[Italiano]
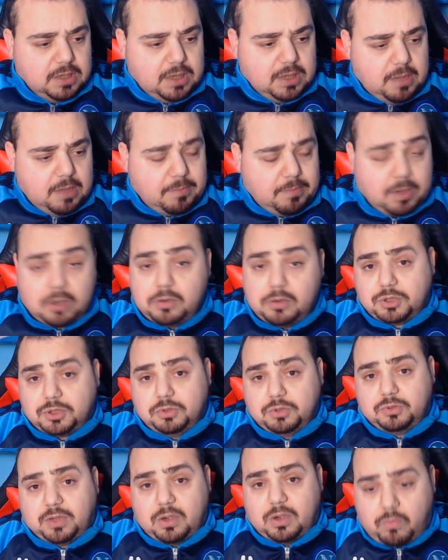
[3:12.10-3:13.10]
però io
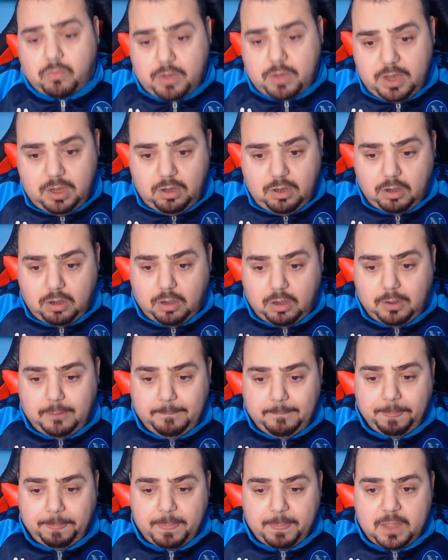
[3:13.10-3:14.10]
sono
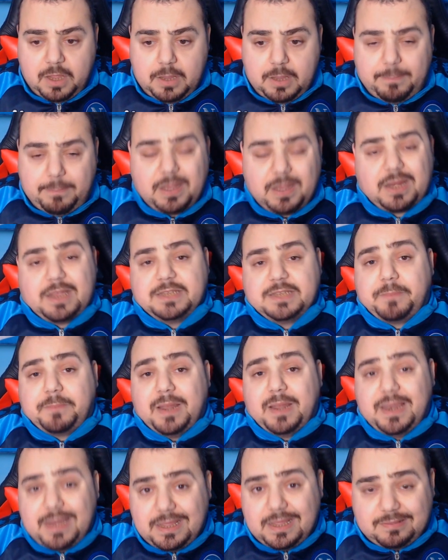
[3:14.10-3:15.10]
tranquillo perché
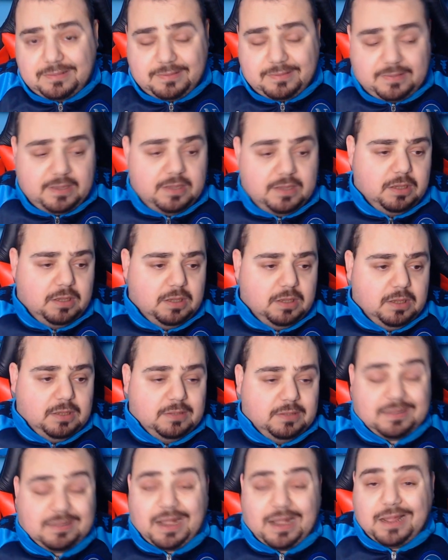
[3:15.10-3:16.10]
Spalletti
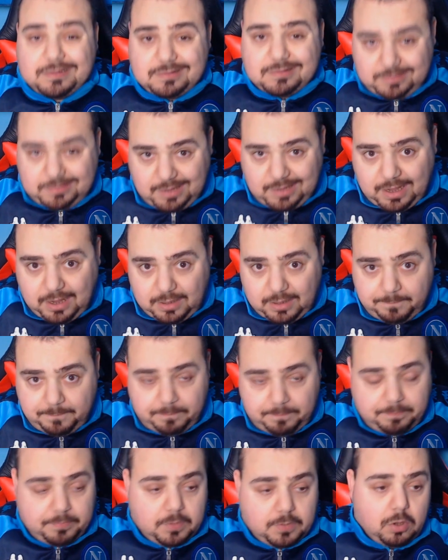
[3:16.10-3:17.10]
tratta
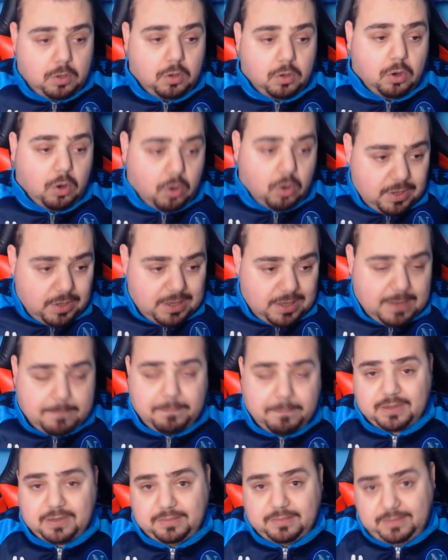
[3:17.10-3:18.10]
ogni
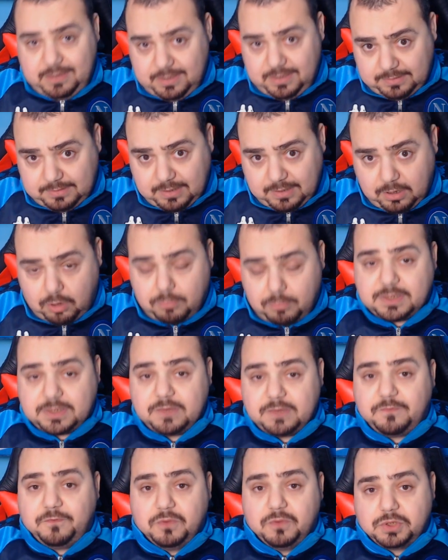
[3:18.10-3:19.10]
partita come se
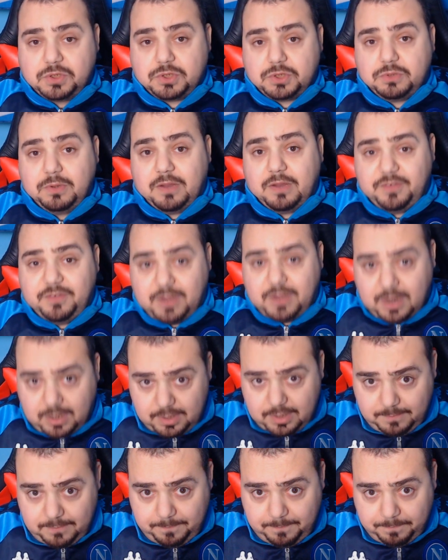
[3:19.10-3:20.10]
fosse una
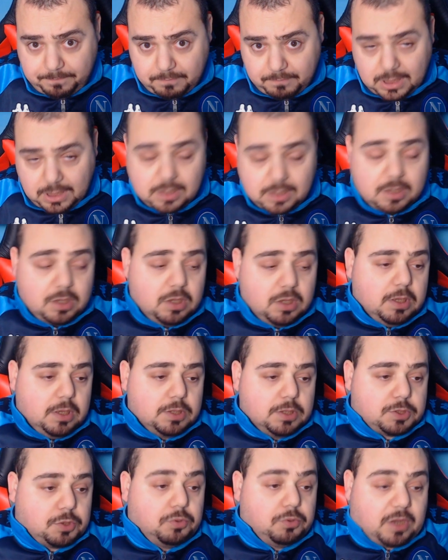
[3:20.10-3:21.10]
finale.
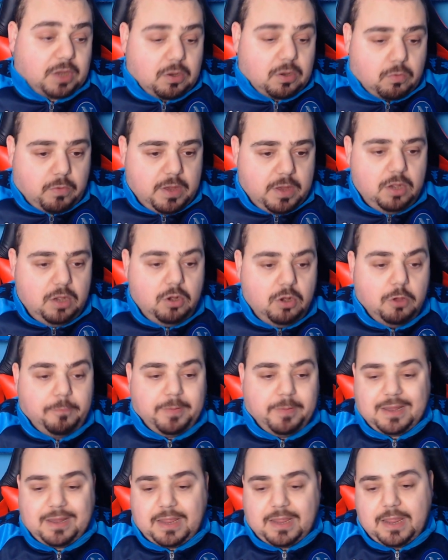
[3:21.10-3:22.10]
Sono tranquillo
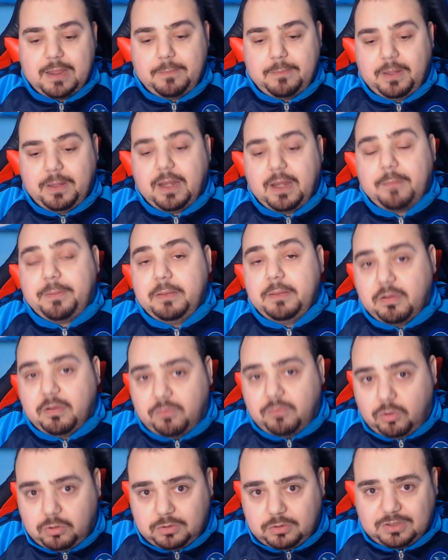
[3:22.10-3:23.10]
perché per la prima
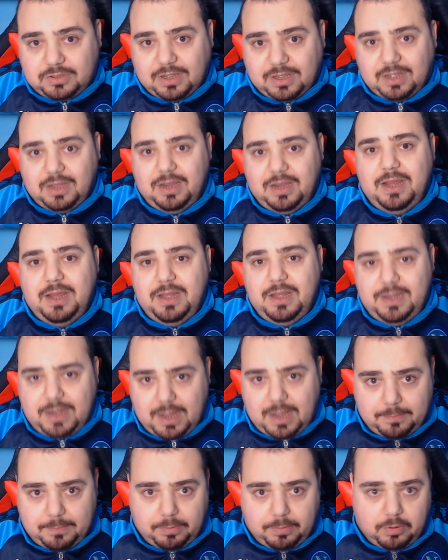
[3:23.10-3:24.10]
volta il
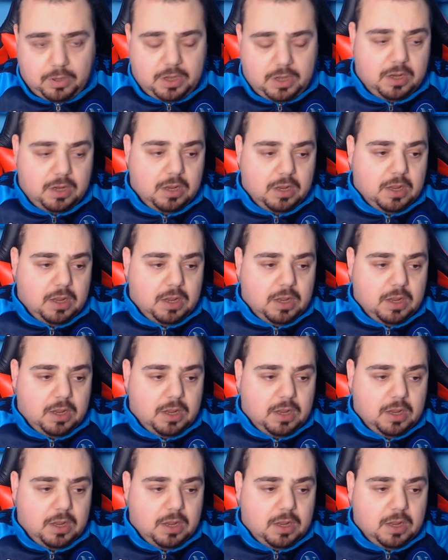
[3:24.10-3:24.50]
Napoli